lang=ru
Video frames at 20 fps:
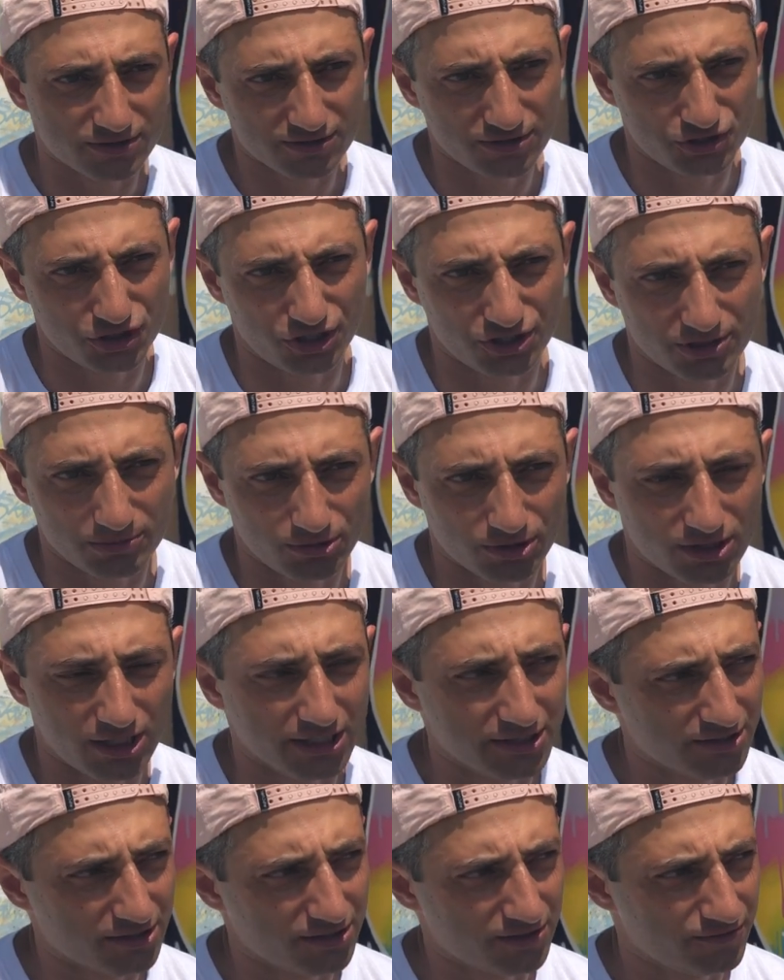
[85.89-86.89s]
Сначала это был
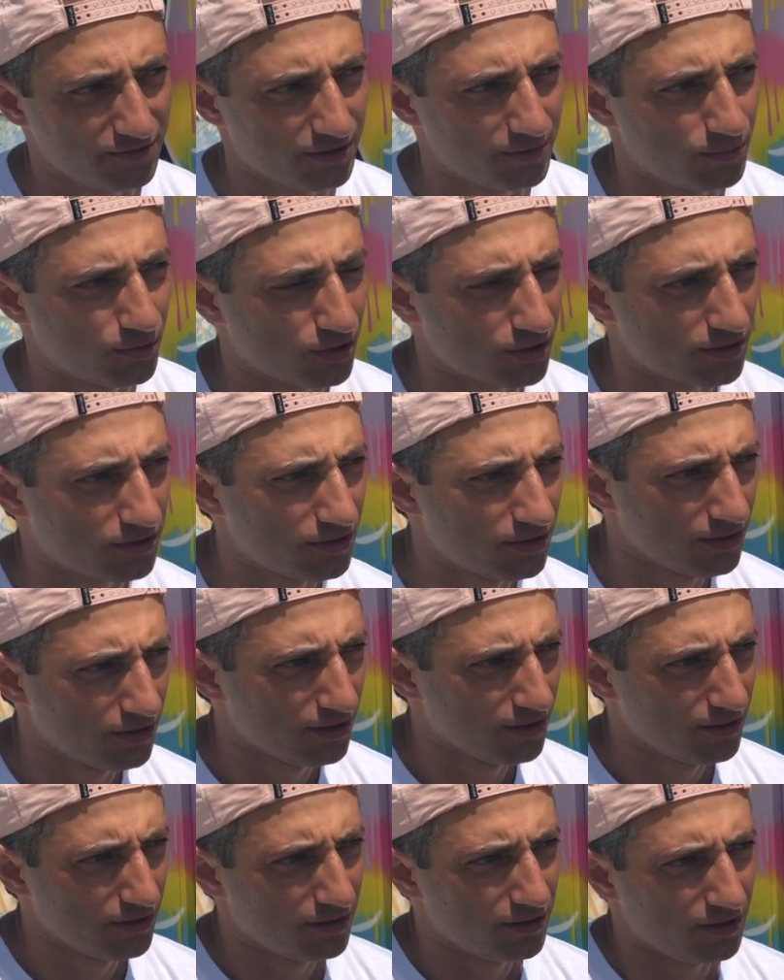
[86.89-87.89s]
катерный вейкборд,
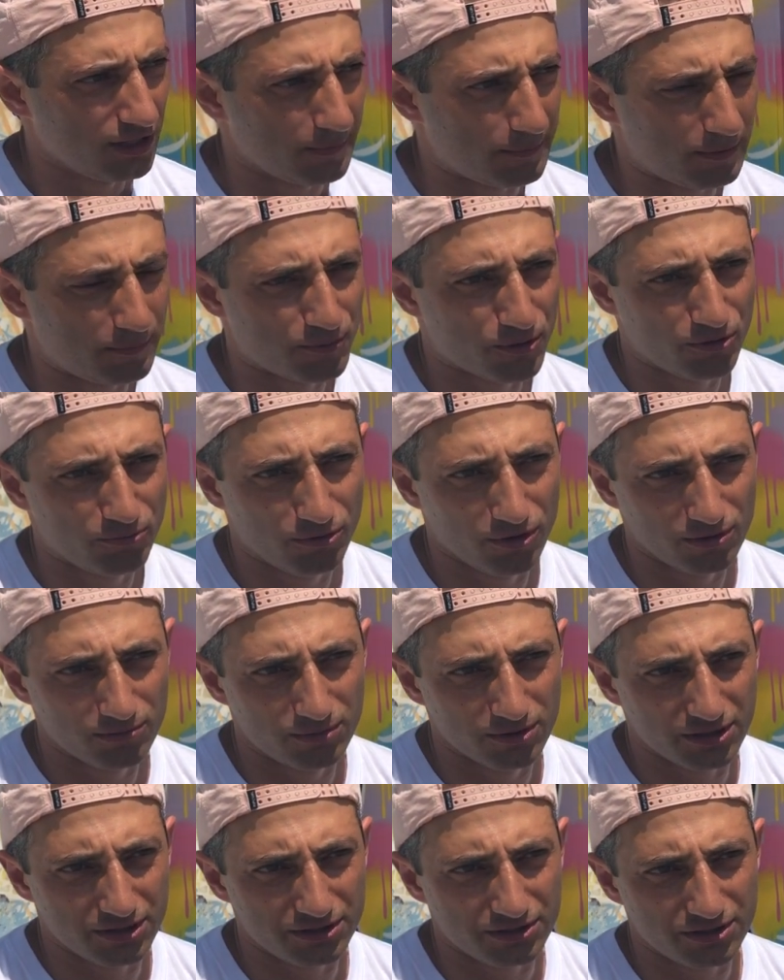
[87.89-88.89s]
я попробовал,
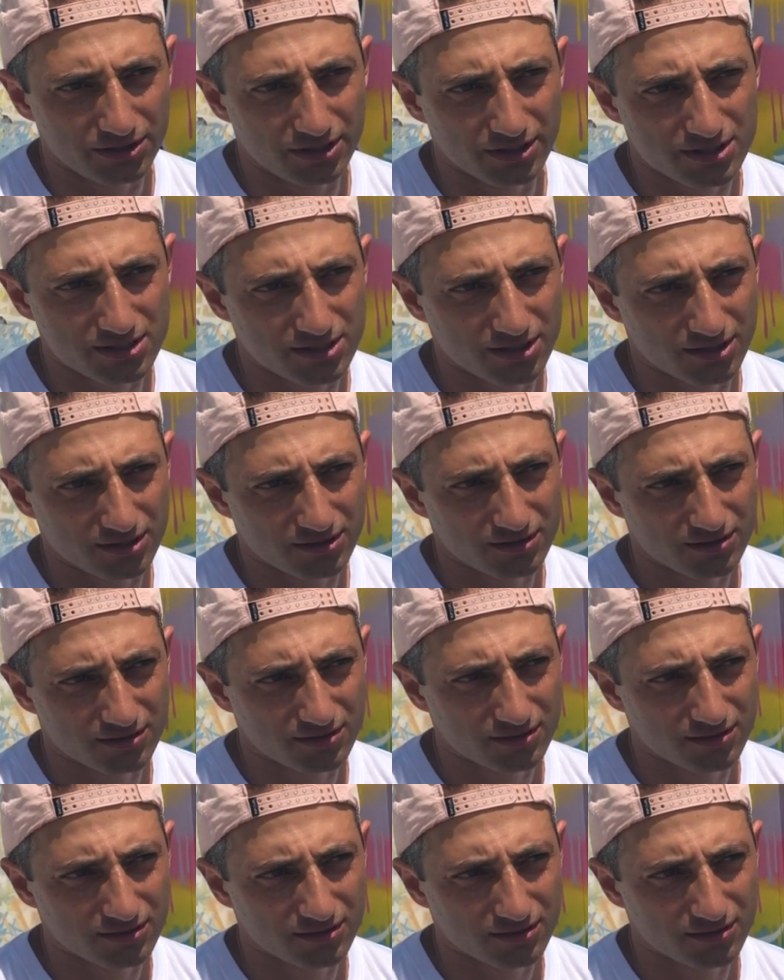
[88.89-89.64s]
было интересно.